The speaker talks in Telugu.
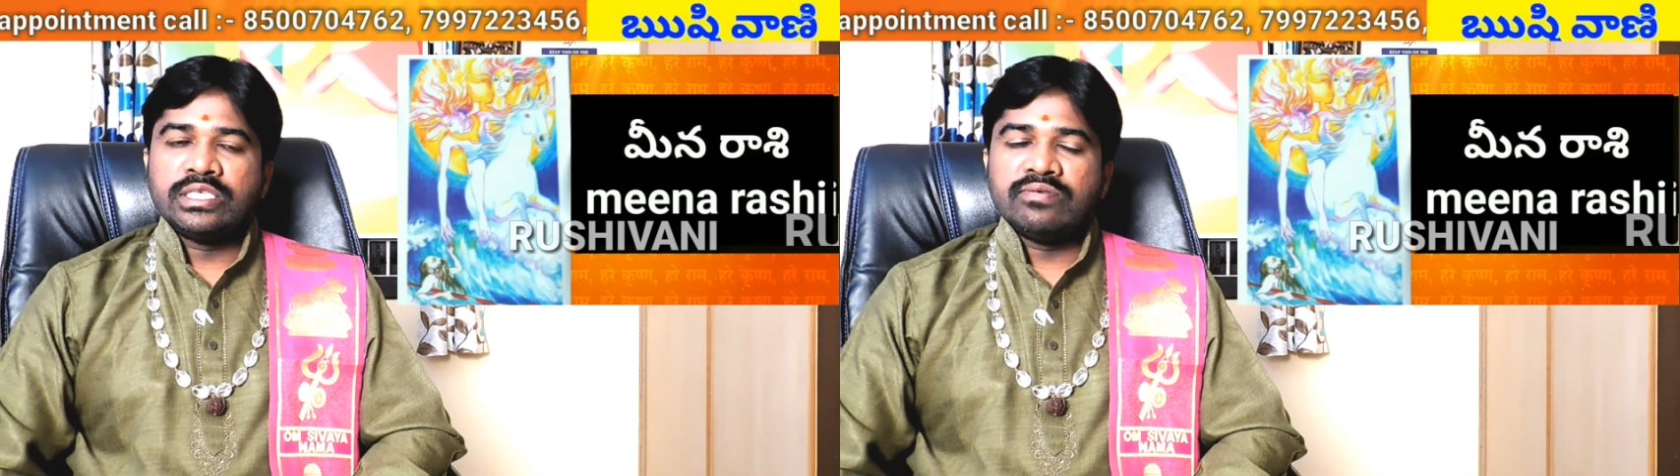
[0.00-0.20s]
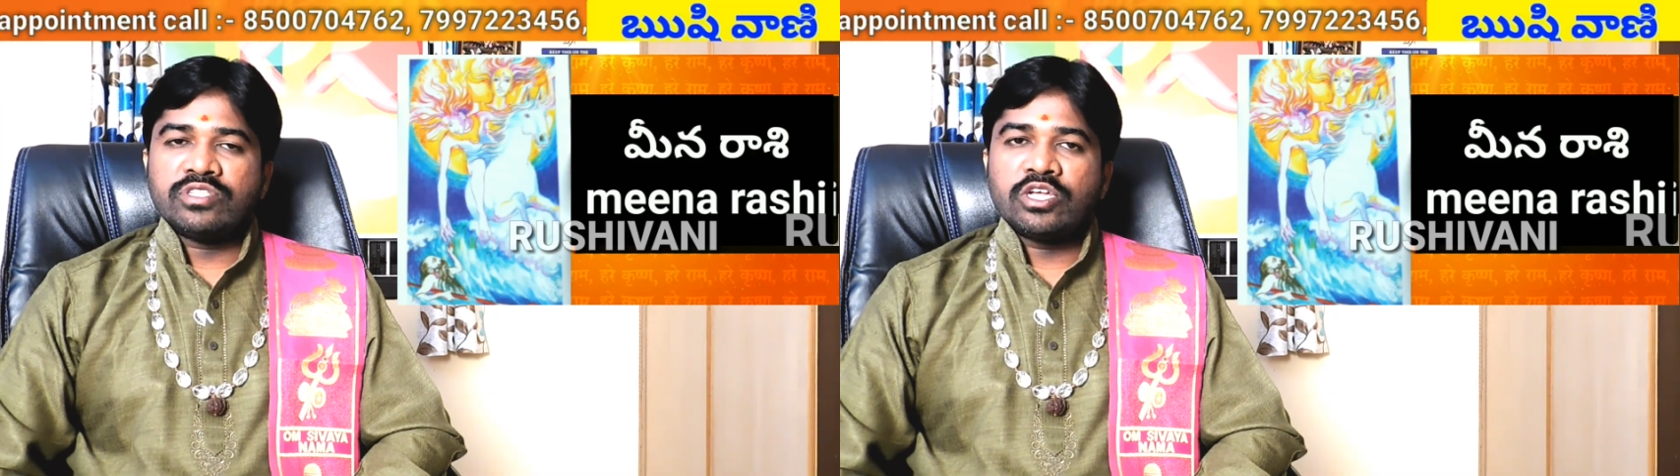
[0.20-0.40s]

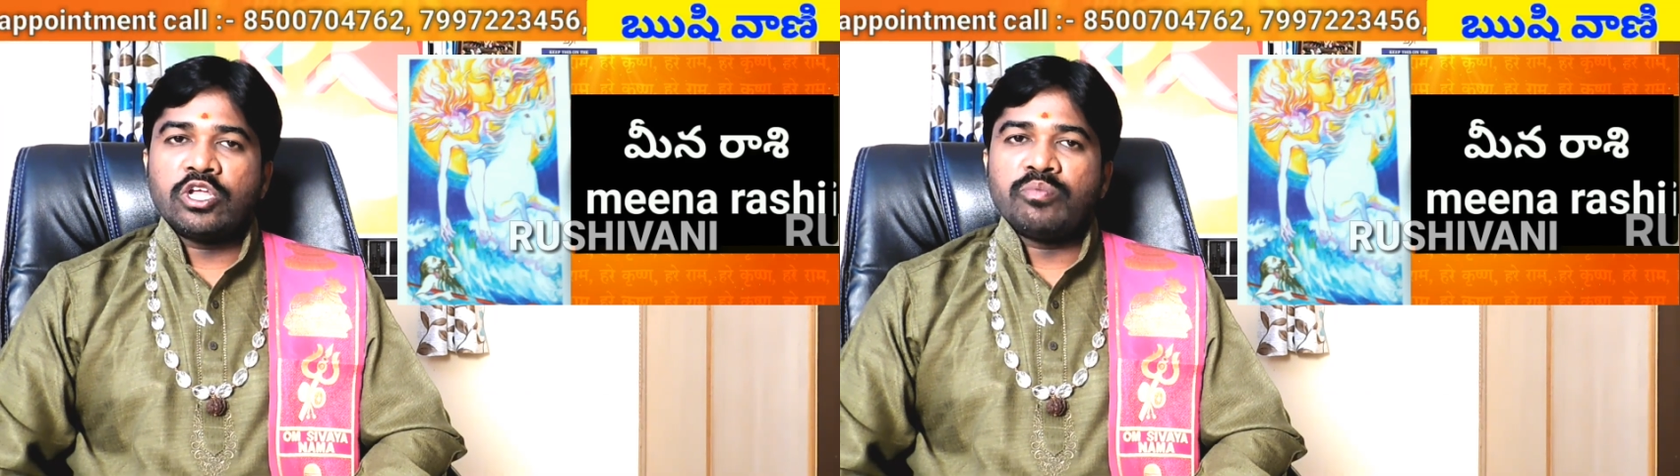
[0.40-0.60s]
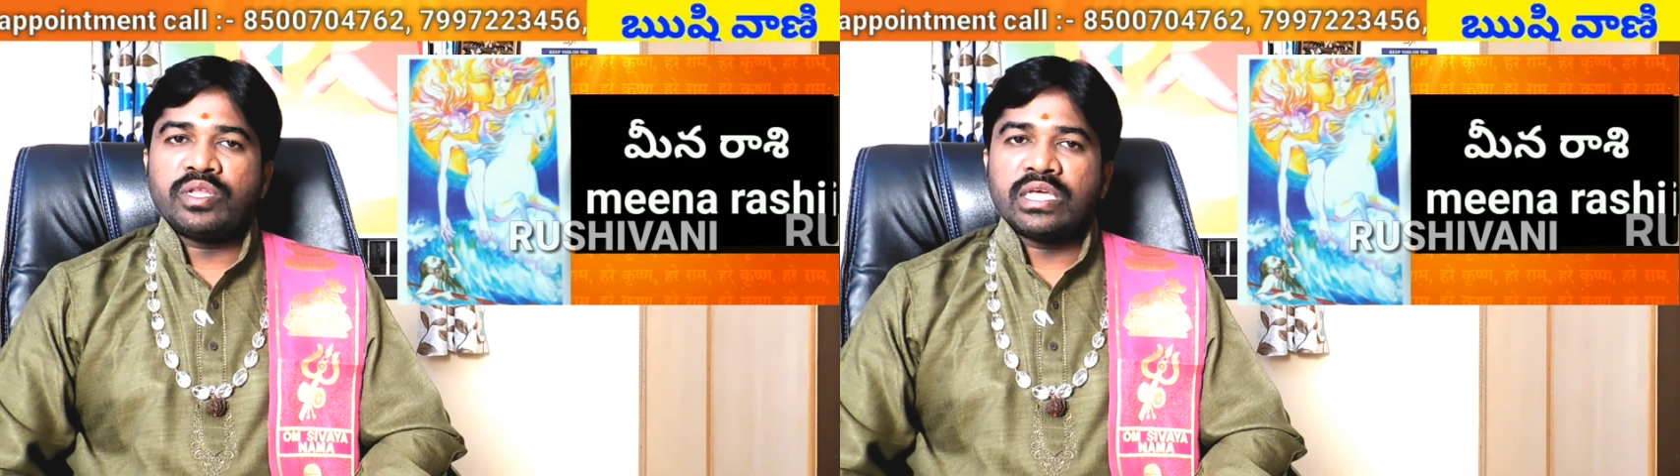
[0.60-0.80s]

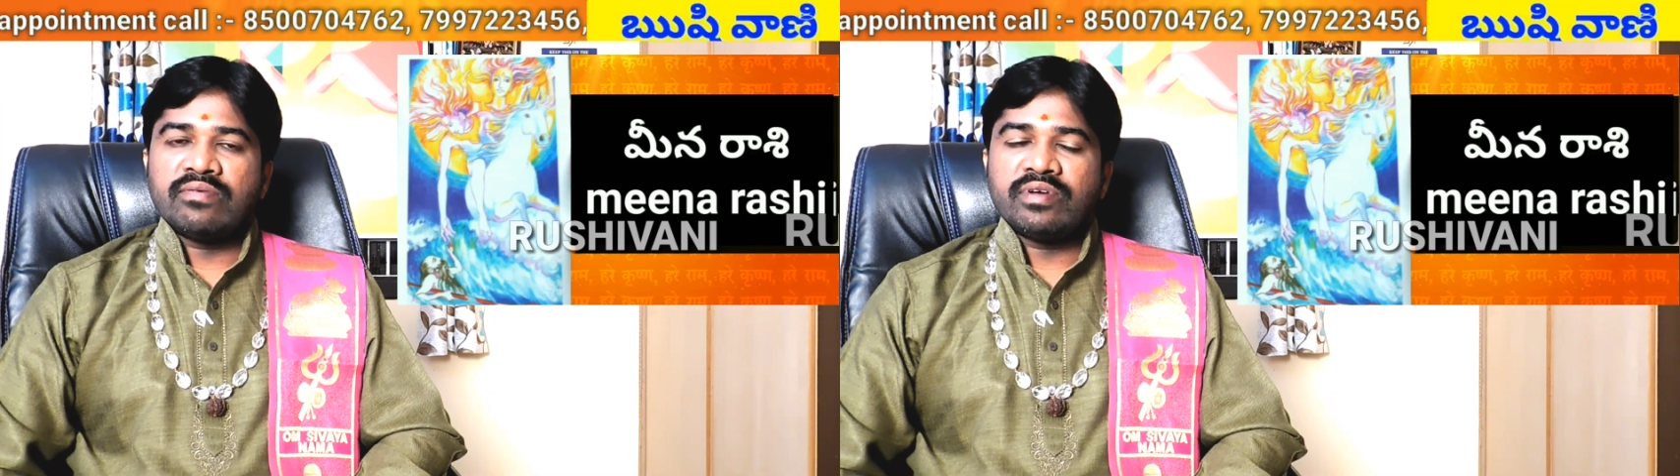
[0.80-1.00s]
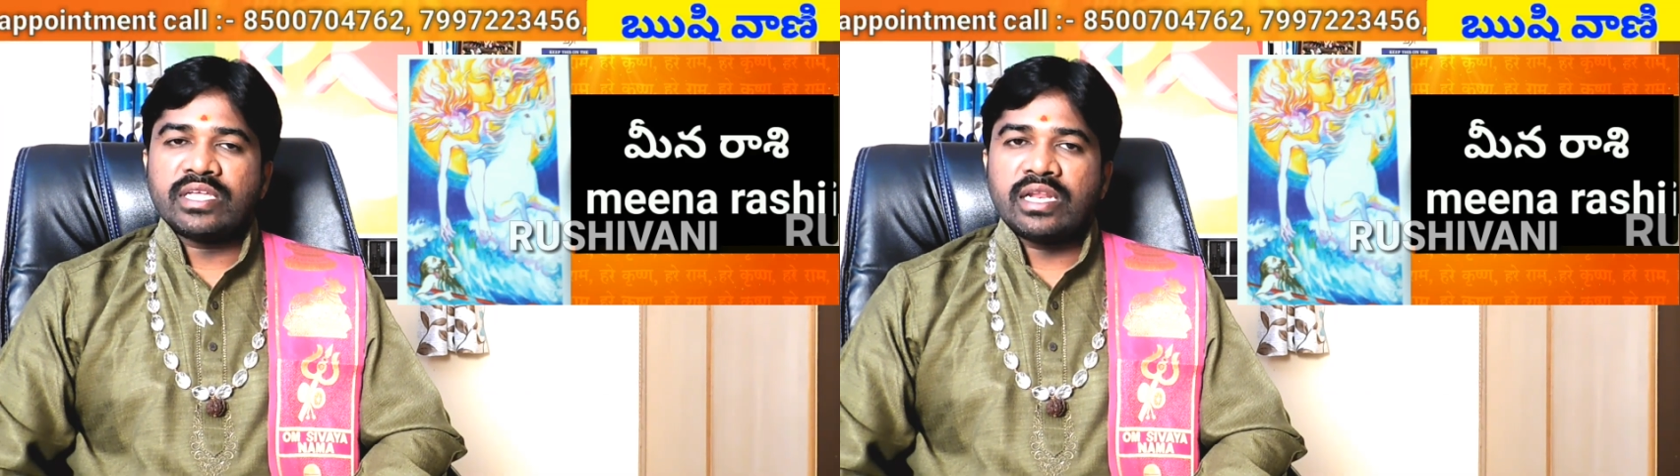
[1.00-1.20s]
జీవితంలో మీరు
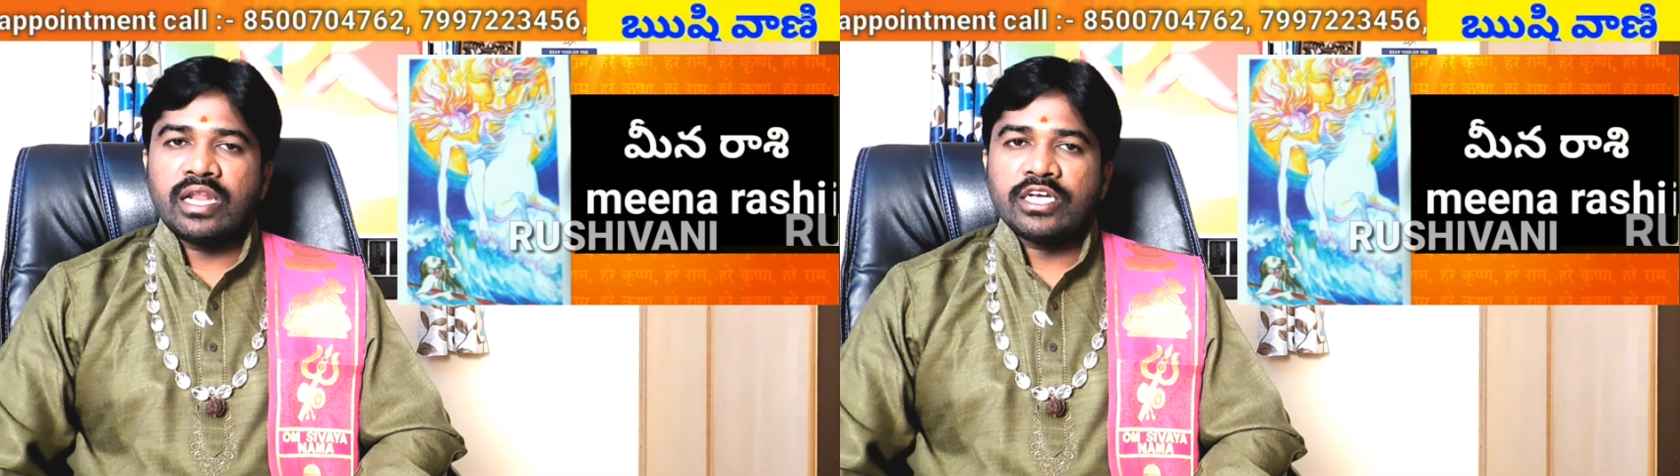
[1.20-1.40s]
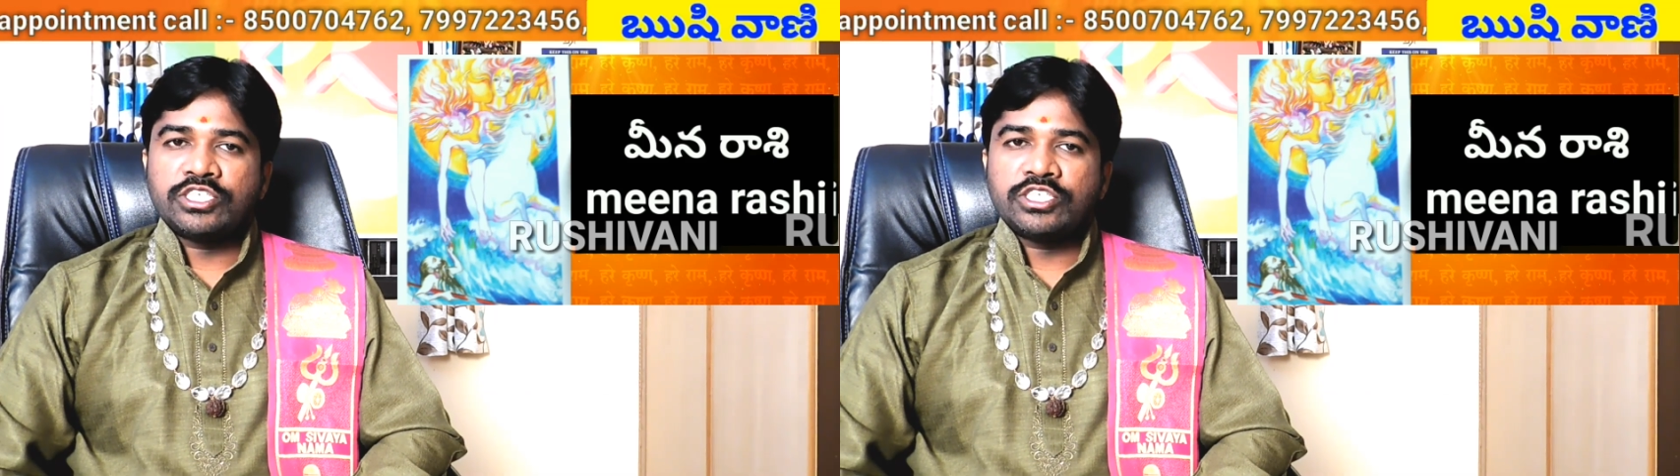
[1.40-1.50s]
ఏవైతే